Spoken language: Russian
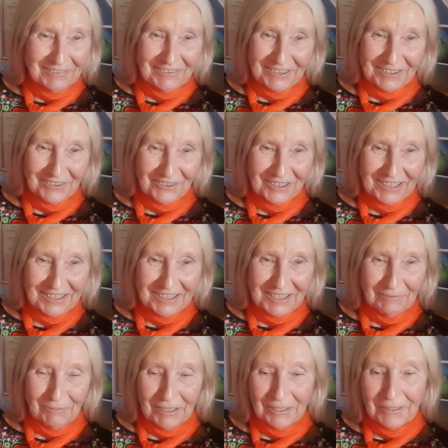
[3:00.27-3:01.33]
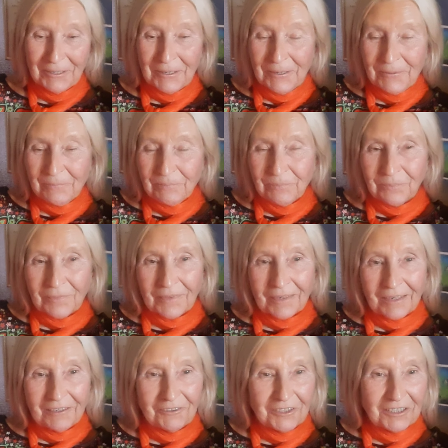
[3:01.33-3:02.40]
веселая тема.
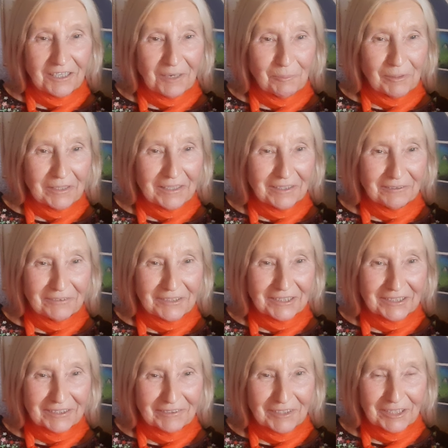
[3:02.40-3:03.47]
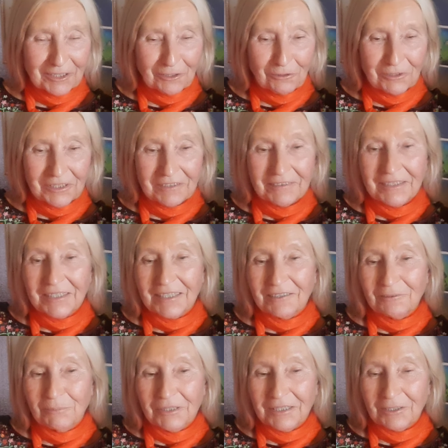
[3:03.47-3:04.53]
Говорит, я поел всех своих
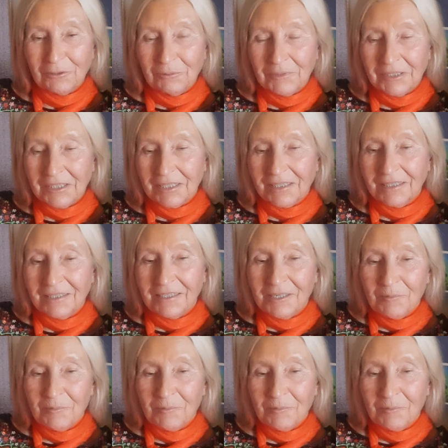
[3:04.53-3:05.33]
родственников, были у меня,